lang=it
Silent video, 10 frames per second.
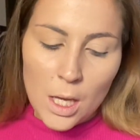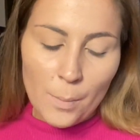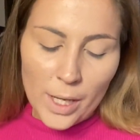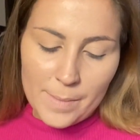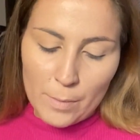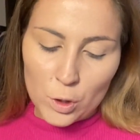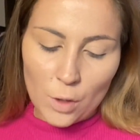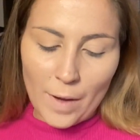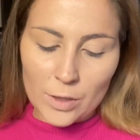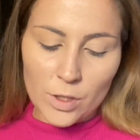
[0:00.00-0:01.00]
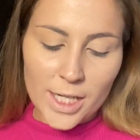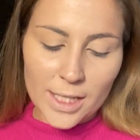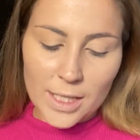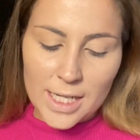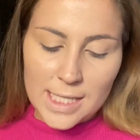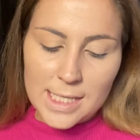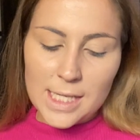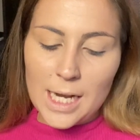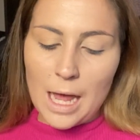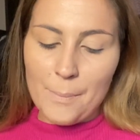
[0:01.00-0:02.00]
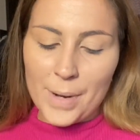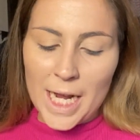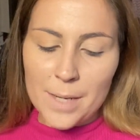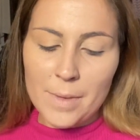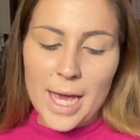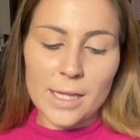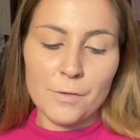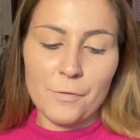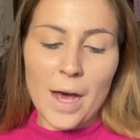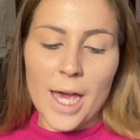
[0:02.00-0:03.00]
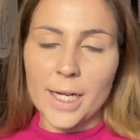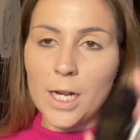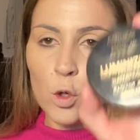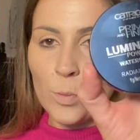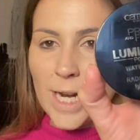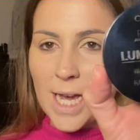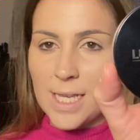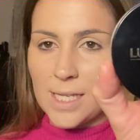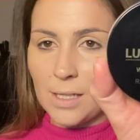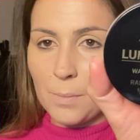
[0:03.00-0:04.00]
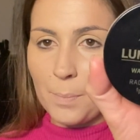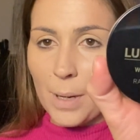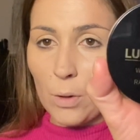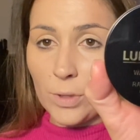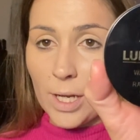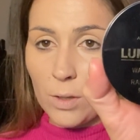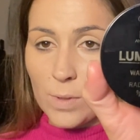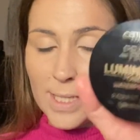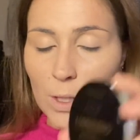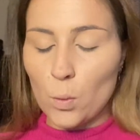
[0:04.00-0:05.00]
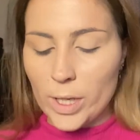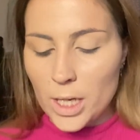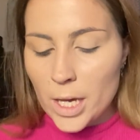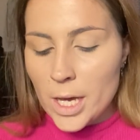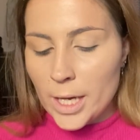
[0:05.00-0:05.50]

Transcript: Poi abbiamo trovato di Catrice la Prime and Fine Luminizing Powder, questa qui,